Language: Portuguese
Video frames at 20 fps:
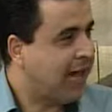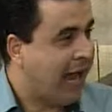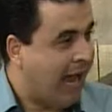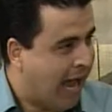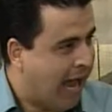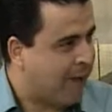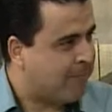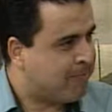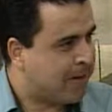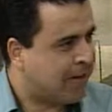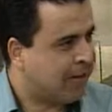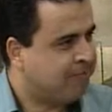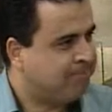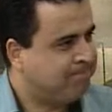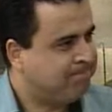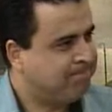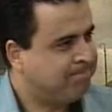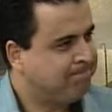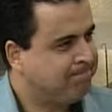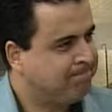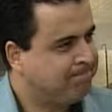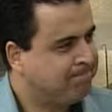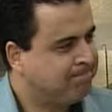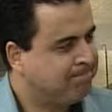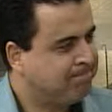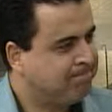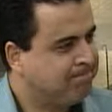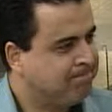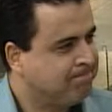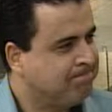A Abra. Um gran... A
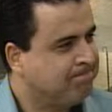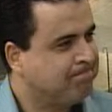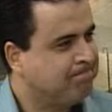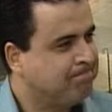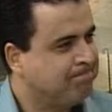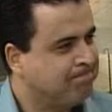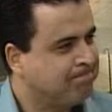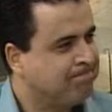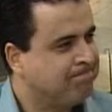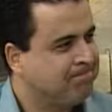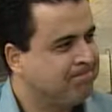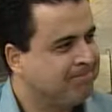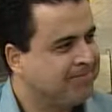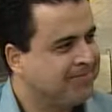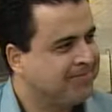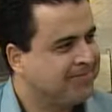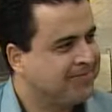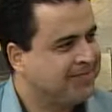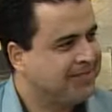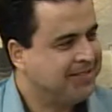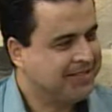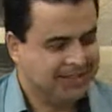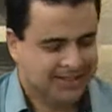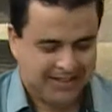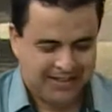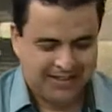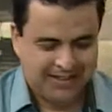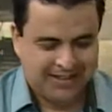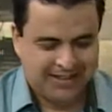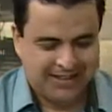Abra. Um grande abraço, José Costa.
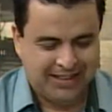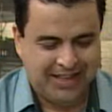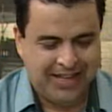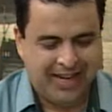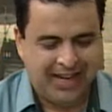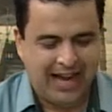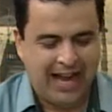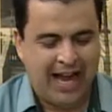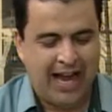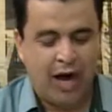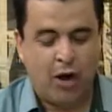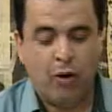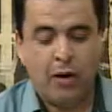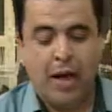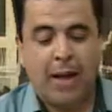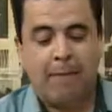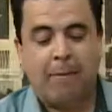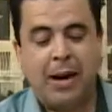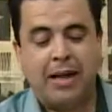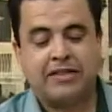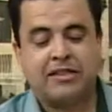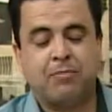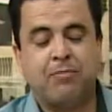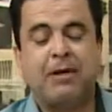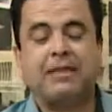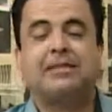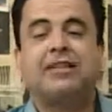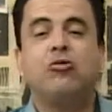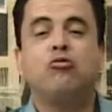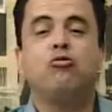Legal.
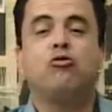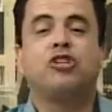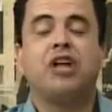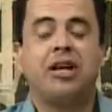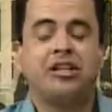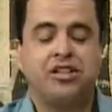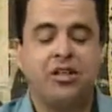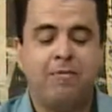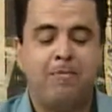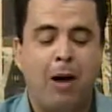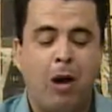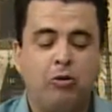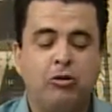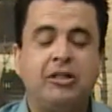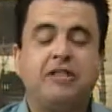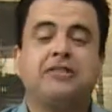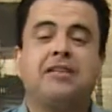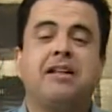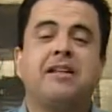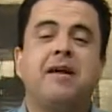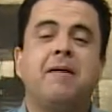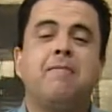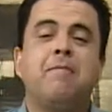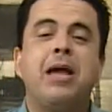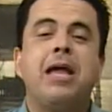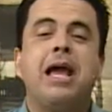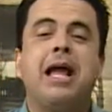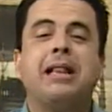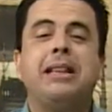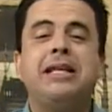Participação do Jardim Paulista
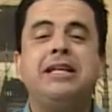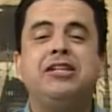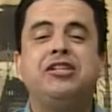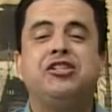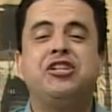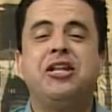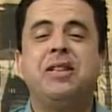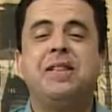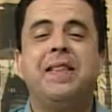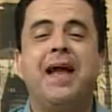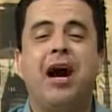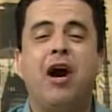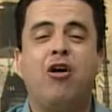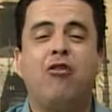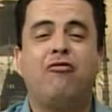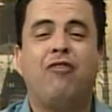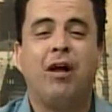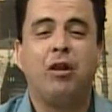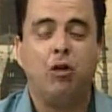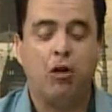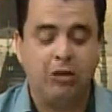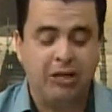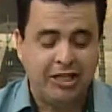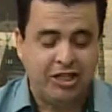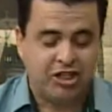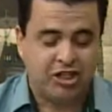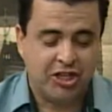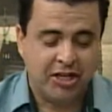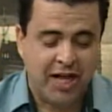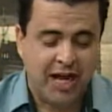também a Lindinalva. Alô,
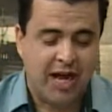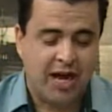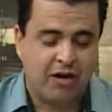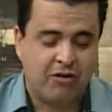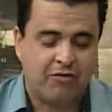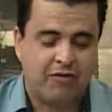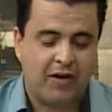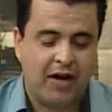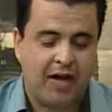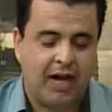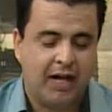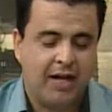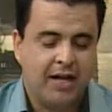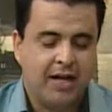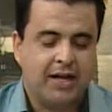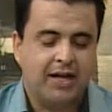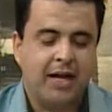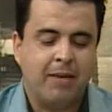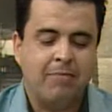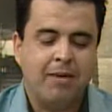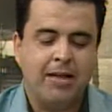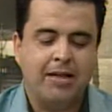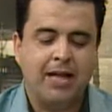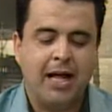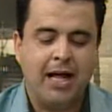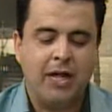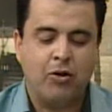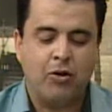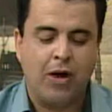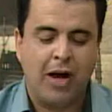Lindinalva! Tá
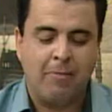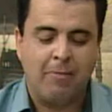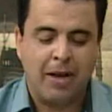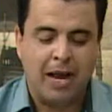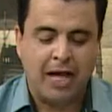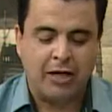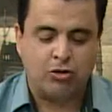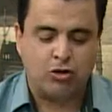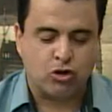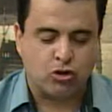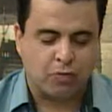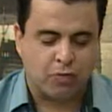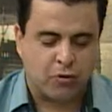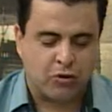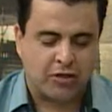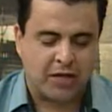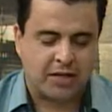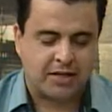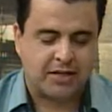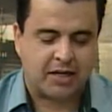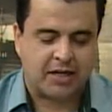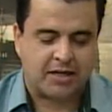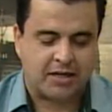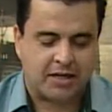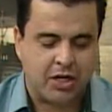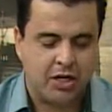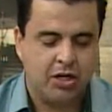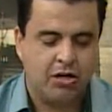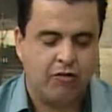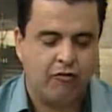mandando abraços pro César
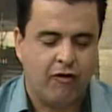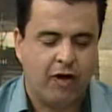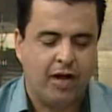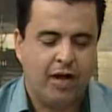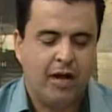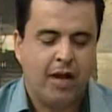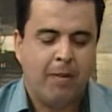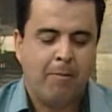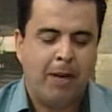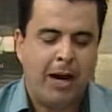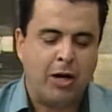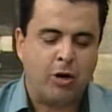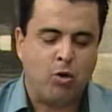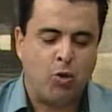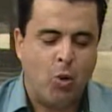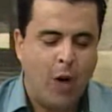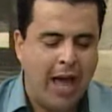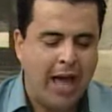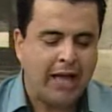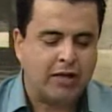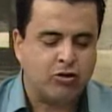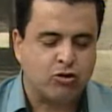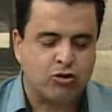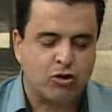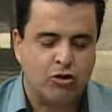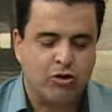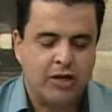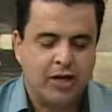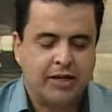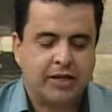Silva, para o
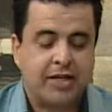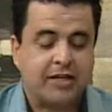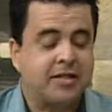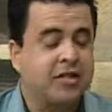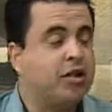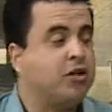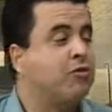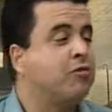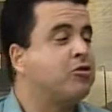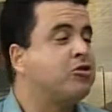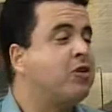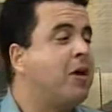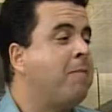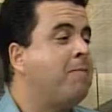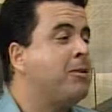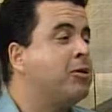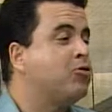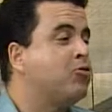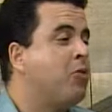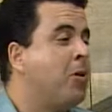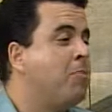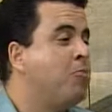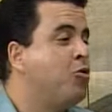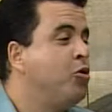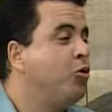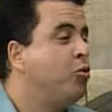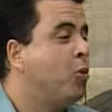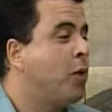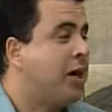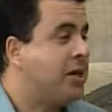Edson. Tá dizendo que você é uma pessoa
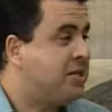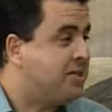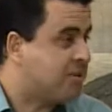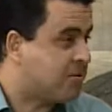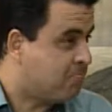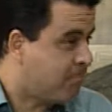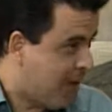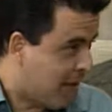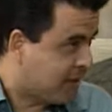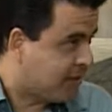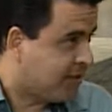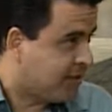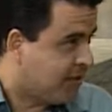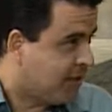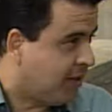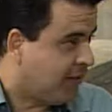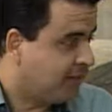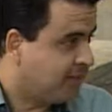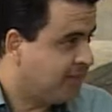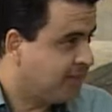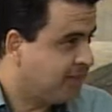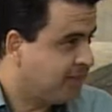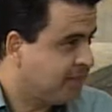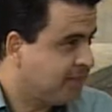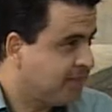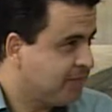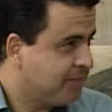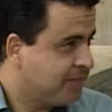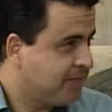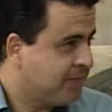muito carismática. É,
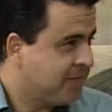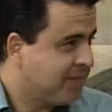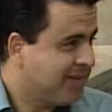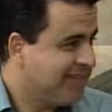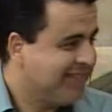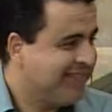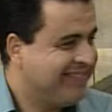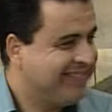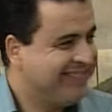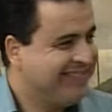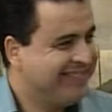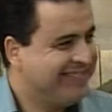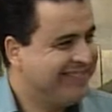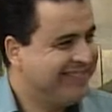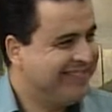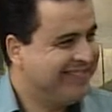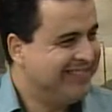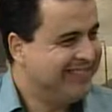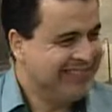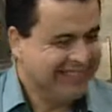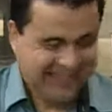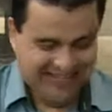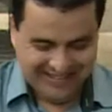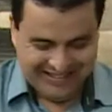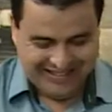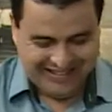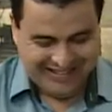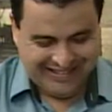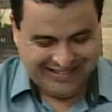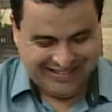muito obrigado, Lindinalva. Muito
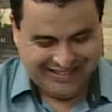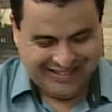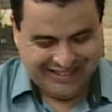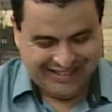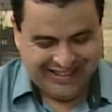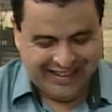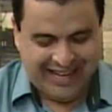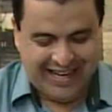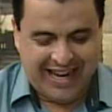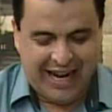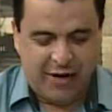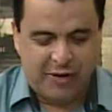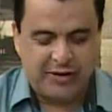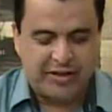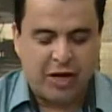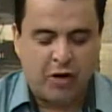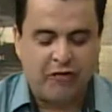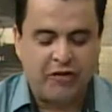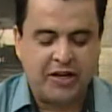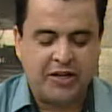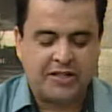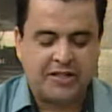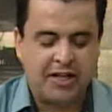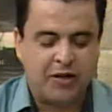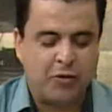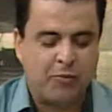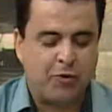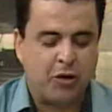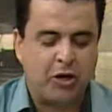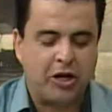obrigado. Legal, e tá
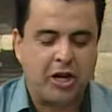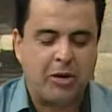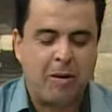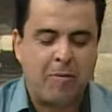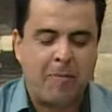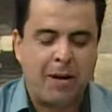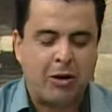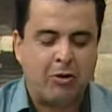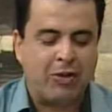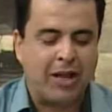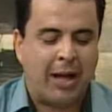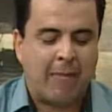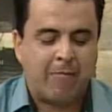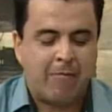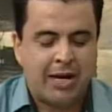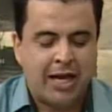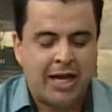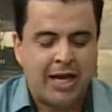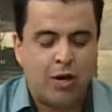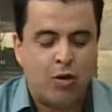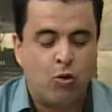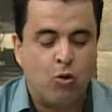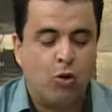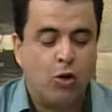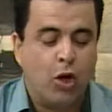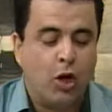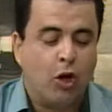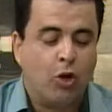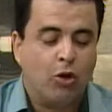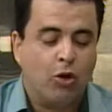oferecendo é. o um programa para o
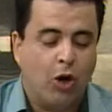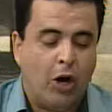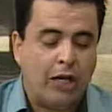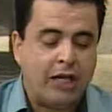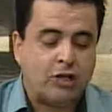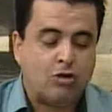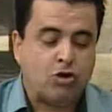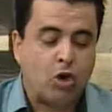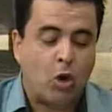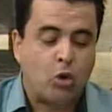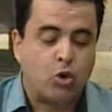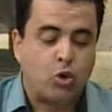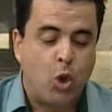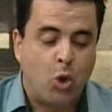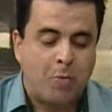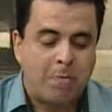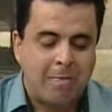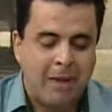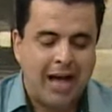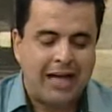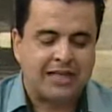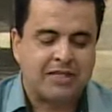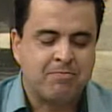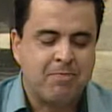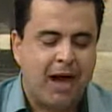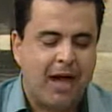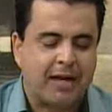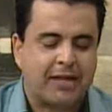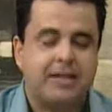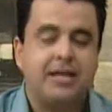Labrego, olha só, o Tomás
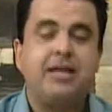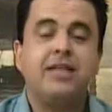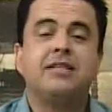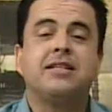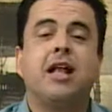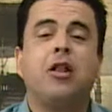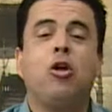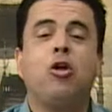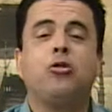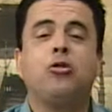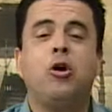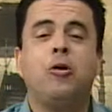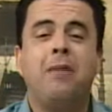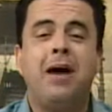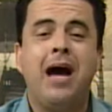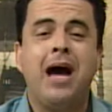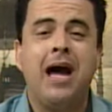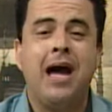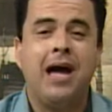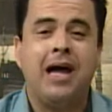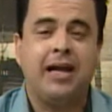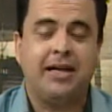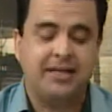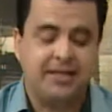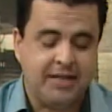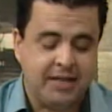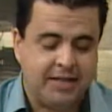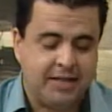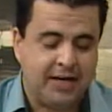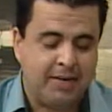Martins, alô
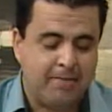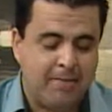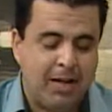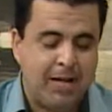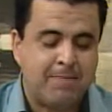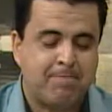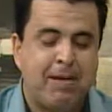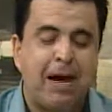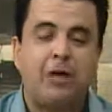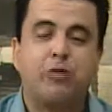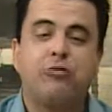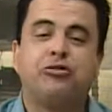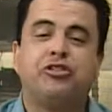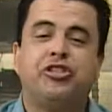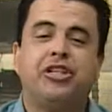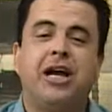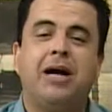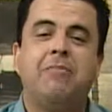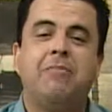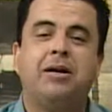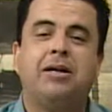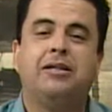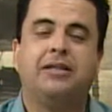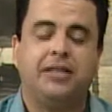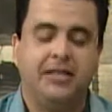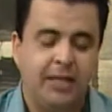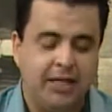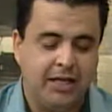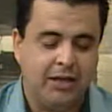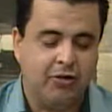Tomás, e também para o
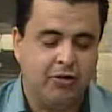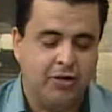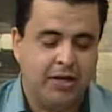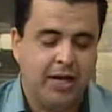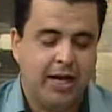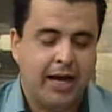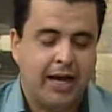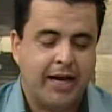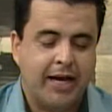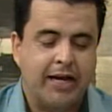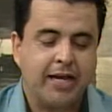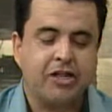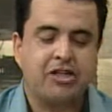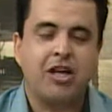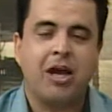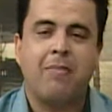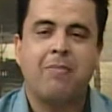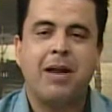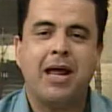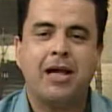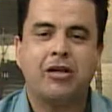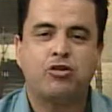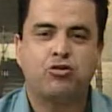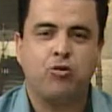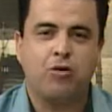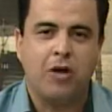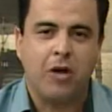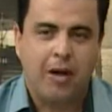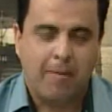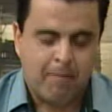Diamantino, grande
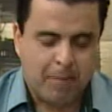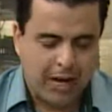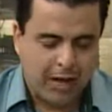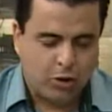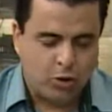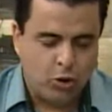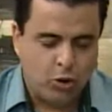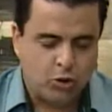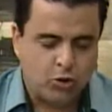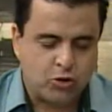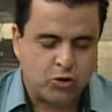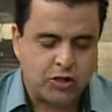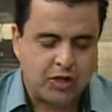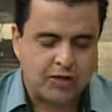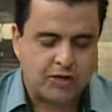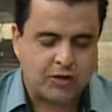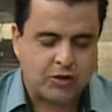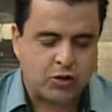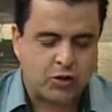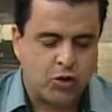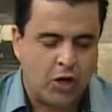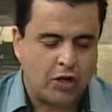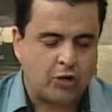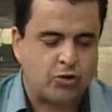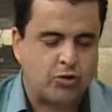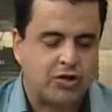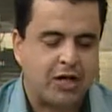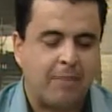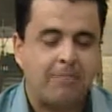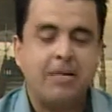abraço para todos esses
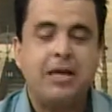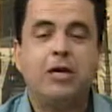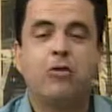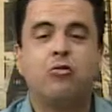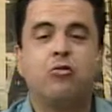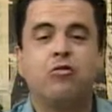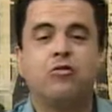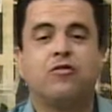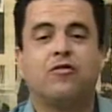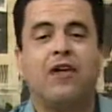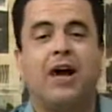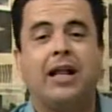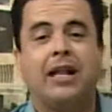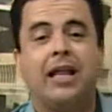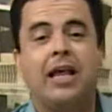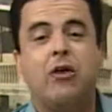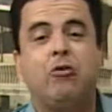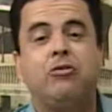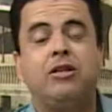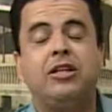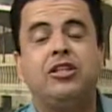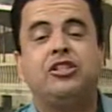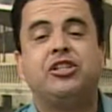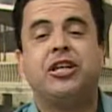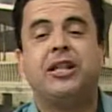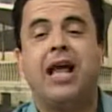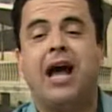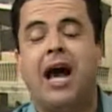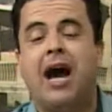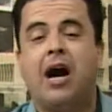nossos amigos, valeu
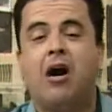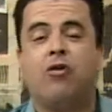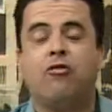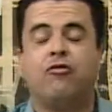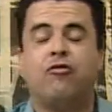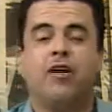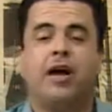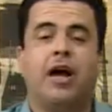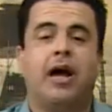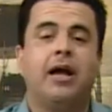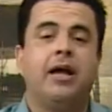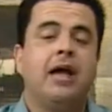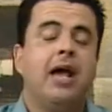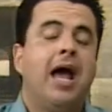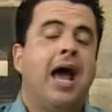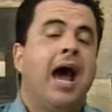Lindinalva.